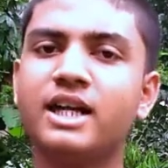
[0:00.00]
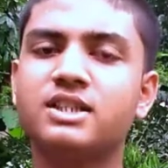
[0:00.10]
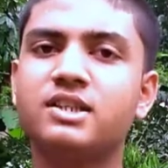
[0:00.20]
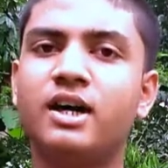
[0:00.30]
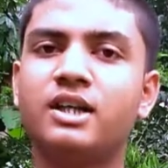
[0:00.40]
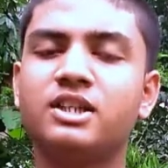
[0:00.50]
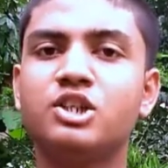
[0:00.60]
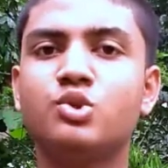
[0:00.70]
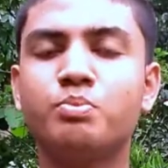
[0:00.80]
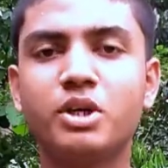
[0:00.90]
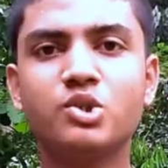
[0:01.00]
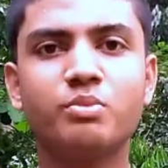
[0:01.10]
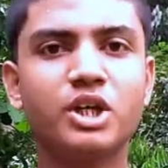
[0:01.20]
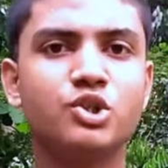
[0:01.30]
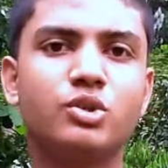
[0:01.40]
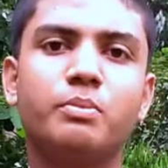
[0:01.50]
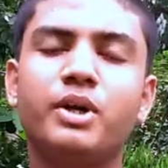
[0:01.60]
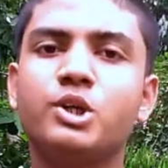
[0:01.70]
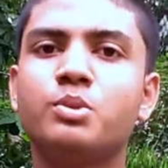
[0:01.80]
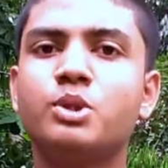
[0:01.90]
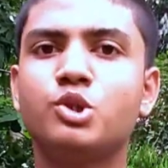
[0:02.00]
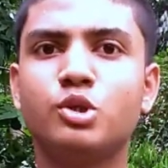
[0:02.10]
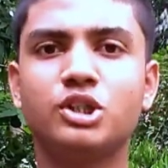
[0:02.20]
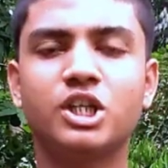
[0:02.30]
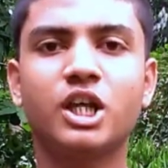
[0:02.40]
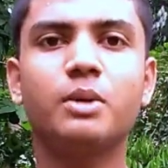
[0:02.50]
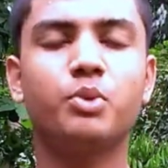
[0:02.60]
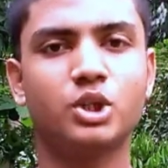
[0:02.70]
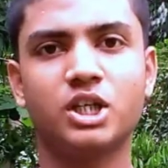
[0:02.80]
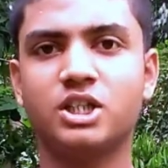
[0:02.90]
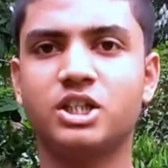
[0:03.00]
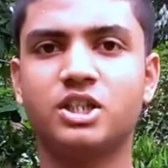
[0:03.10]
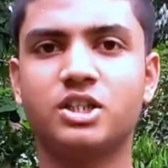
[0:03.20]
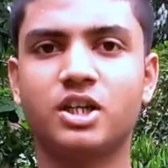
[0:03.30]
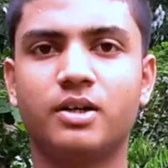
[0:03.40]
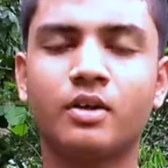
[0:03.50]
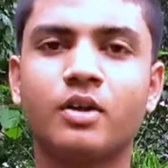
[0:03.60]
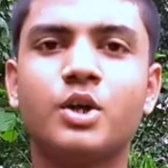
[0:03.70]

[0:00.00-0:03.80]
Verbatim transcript: এক্স থ্রি সুপার জুম এডিশনের প্রাইস হবে চল্লিশ থেকে পঁয়তাল্লিশ হাজার টাকা